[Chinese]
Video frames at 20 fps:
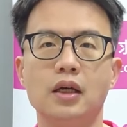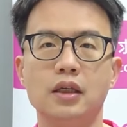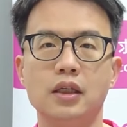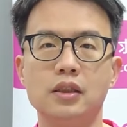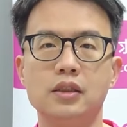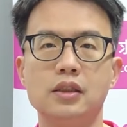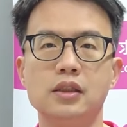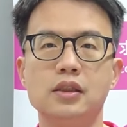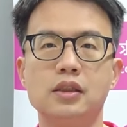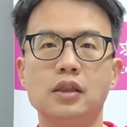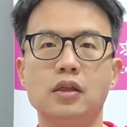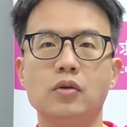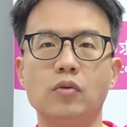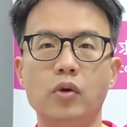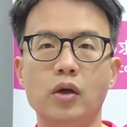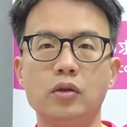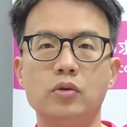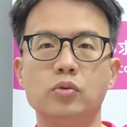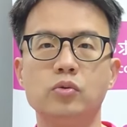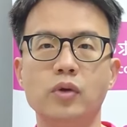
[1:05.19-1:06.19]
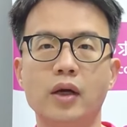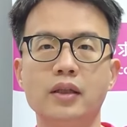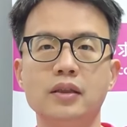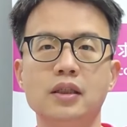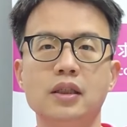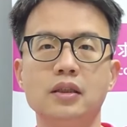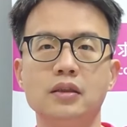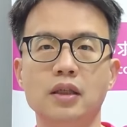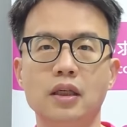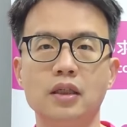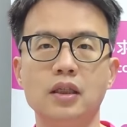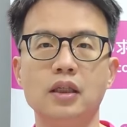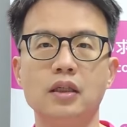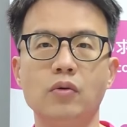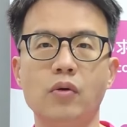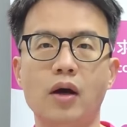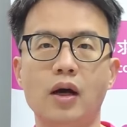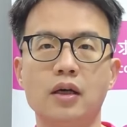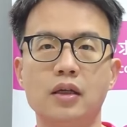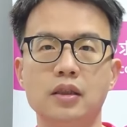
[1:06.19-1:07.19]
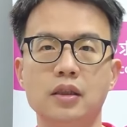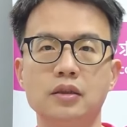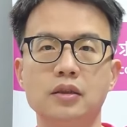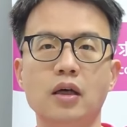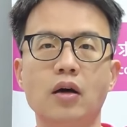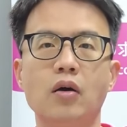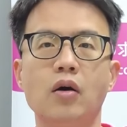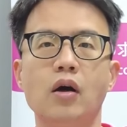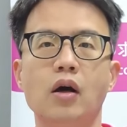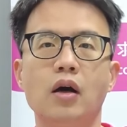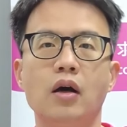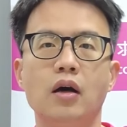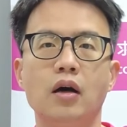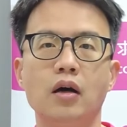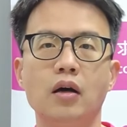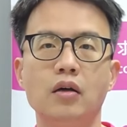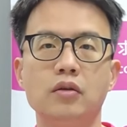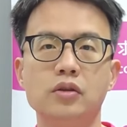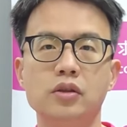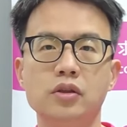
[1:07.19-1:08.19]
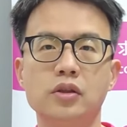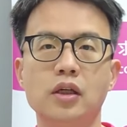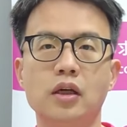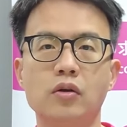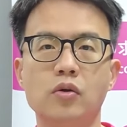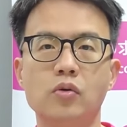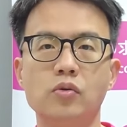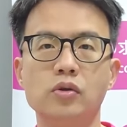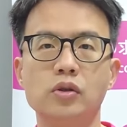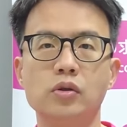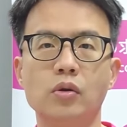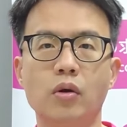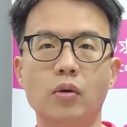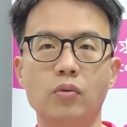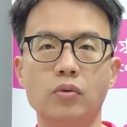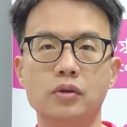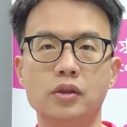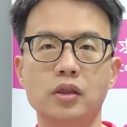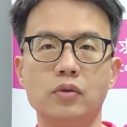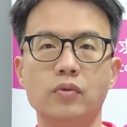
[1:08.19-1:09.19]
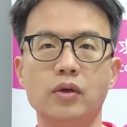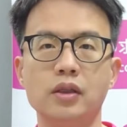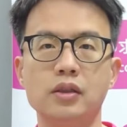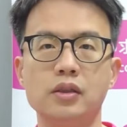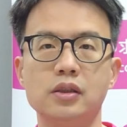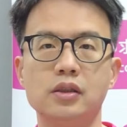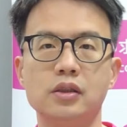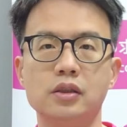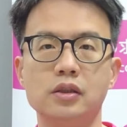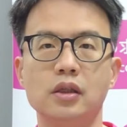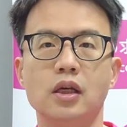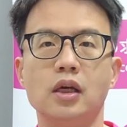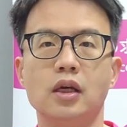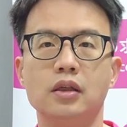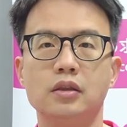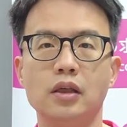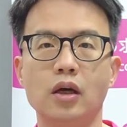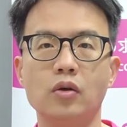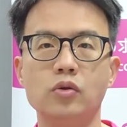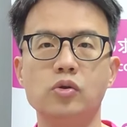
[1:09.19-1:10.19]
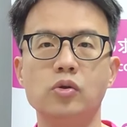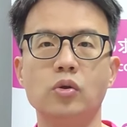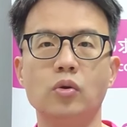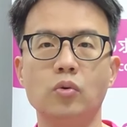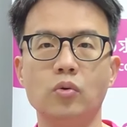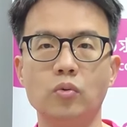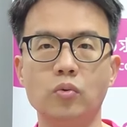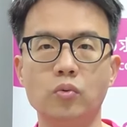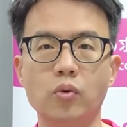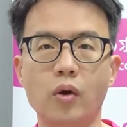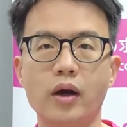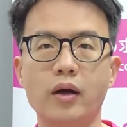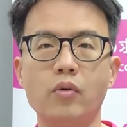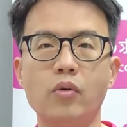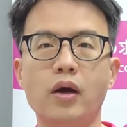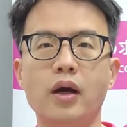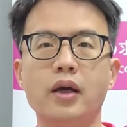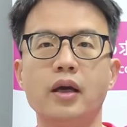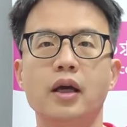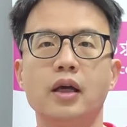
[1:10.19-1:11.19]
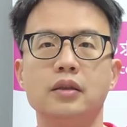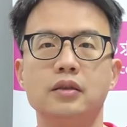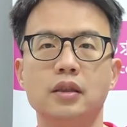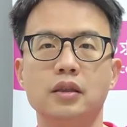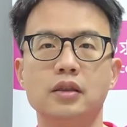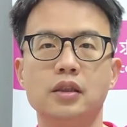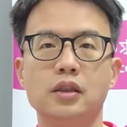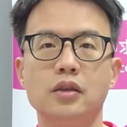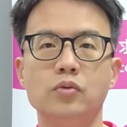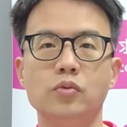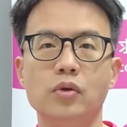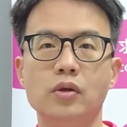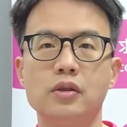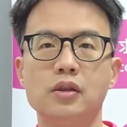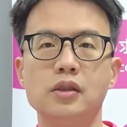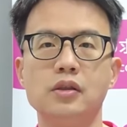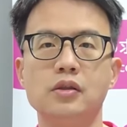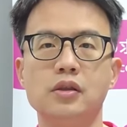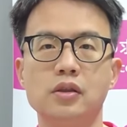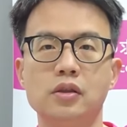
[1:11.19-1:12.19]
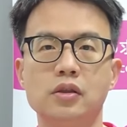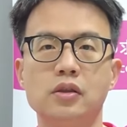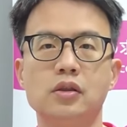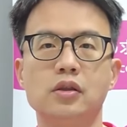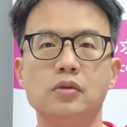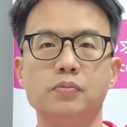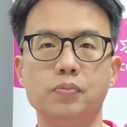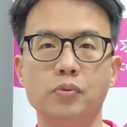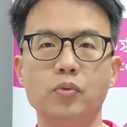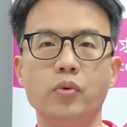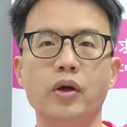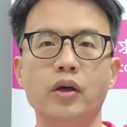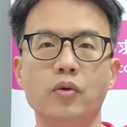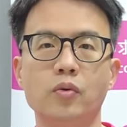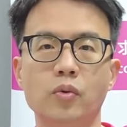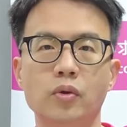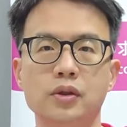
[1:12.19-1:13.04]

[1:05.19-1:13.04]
以及这个绘图软体能力的话，可能到呃日商公司啊，我认为其实要求五万块的这个月薪其实是不为